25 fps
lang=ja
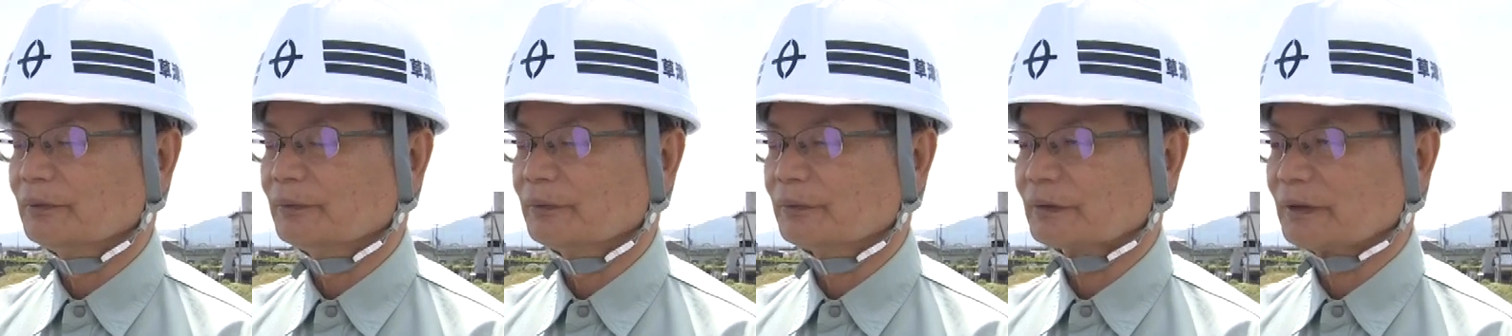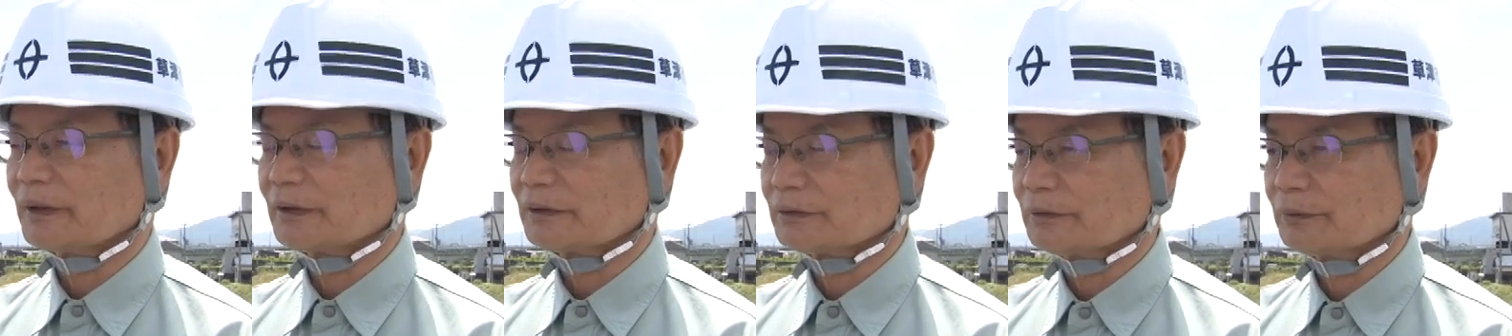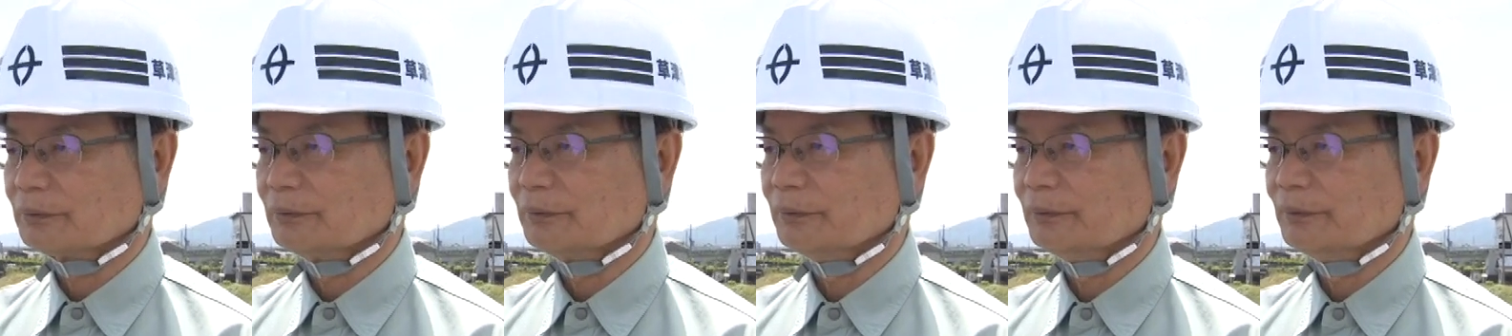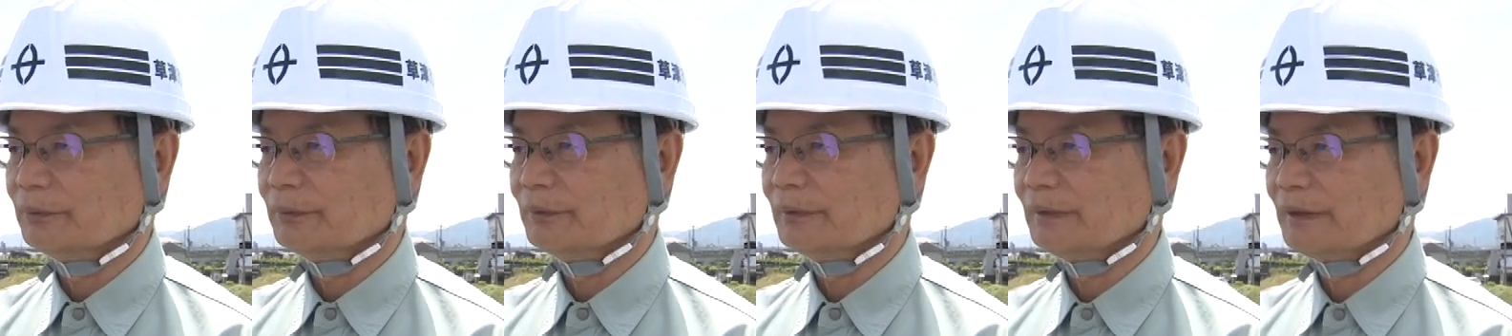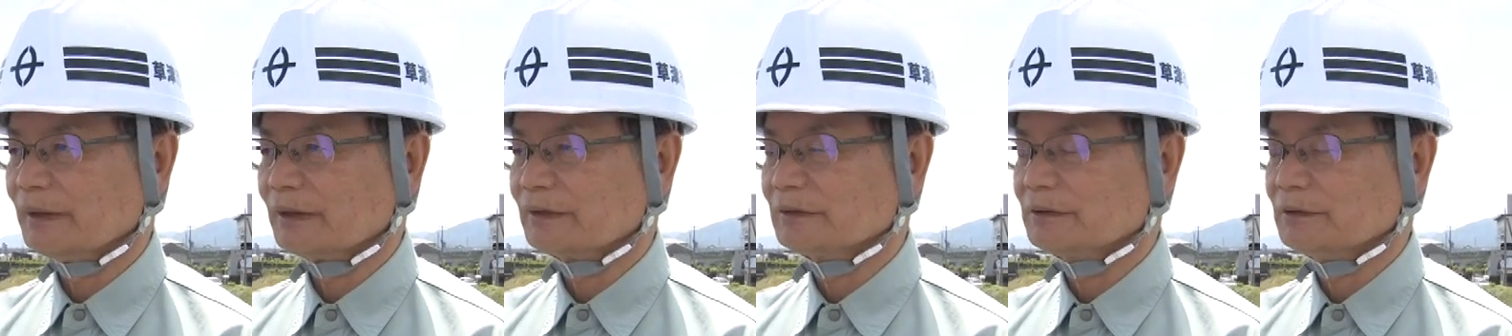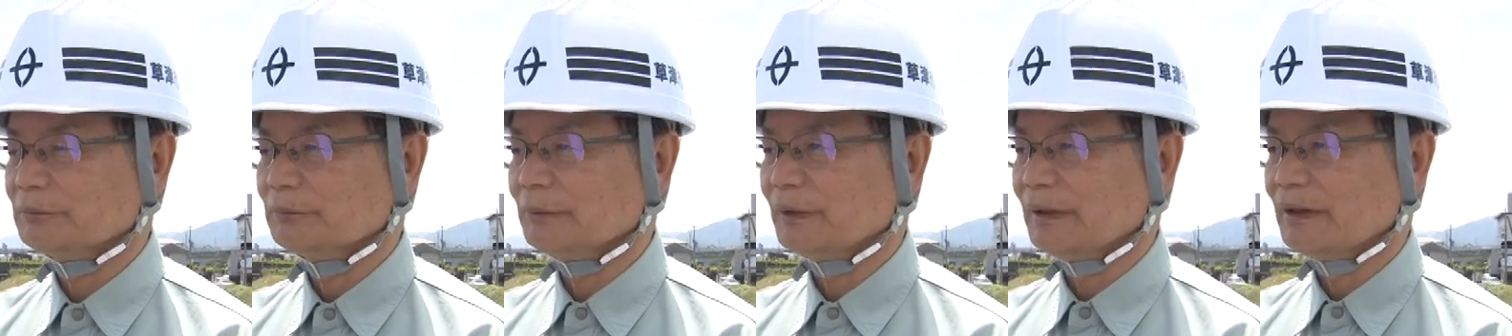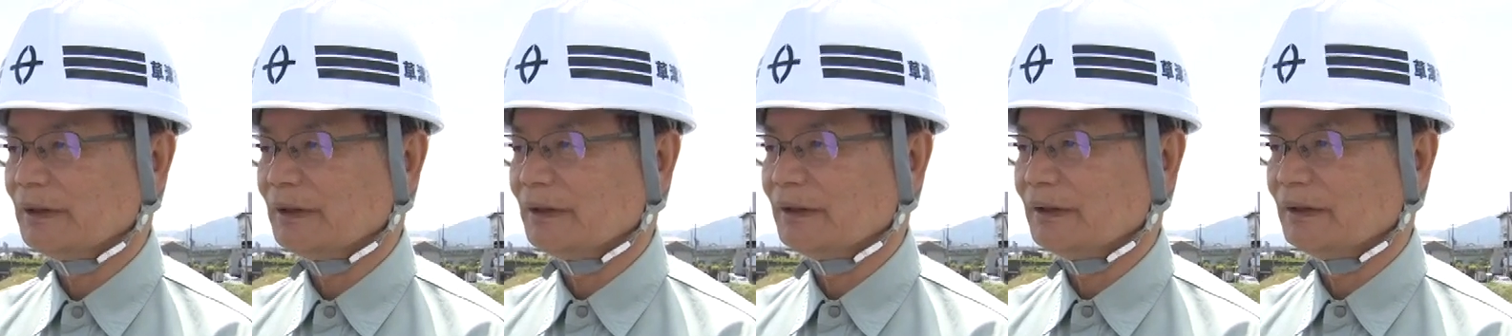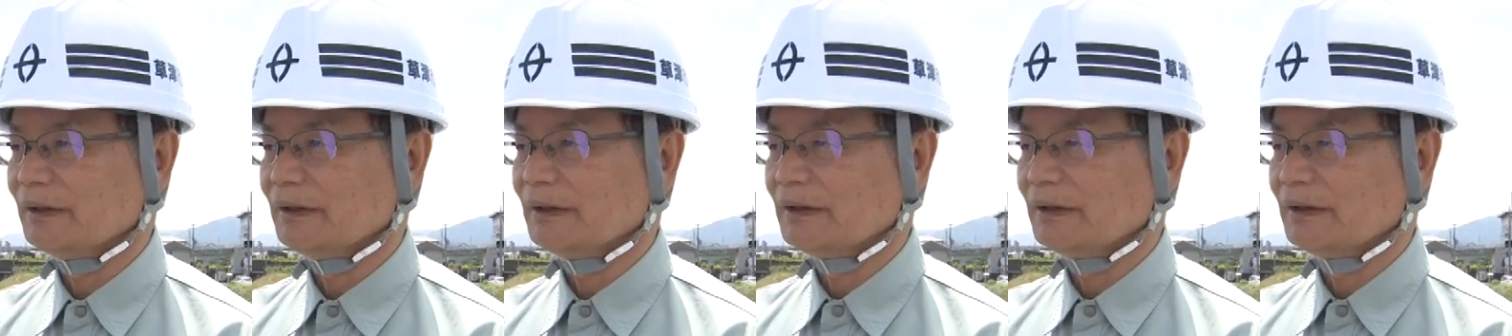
箇所あるいは